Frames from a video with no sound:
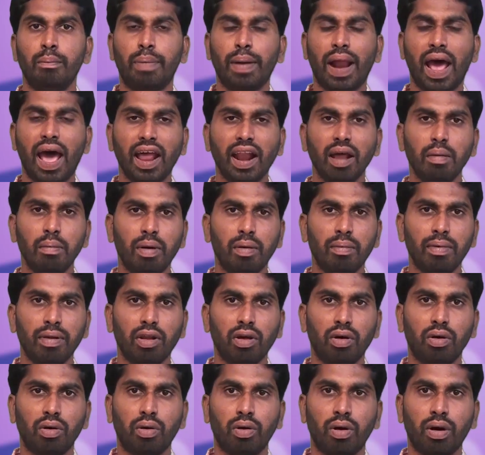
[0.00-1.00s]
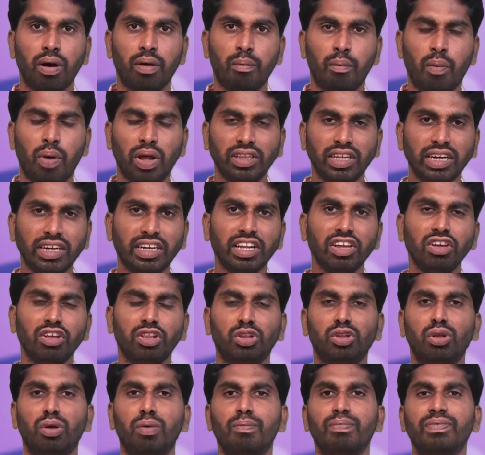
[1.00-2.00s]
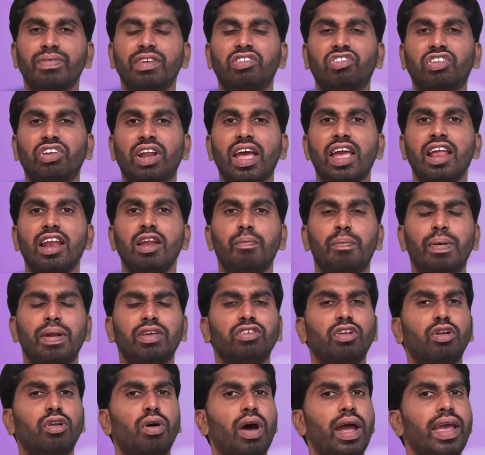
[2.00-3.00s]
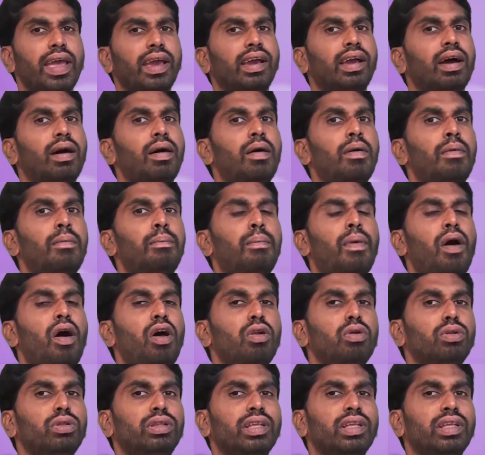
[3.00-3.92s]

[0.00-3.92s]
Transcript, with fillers: ప్రారంభంలో మొదటి యుద్ధం ఇస్రాయేల్ ప్రజలు ఆ యొక్క పాలు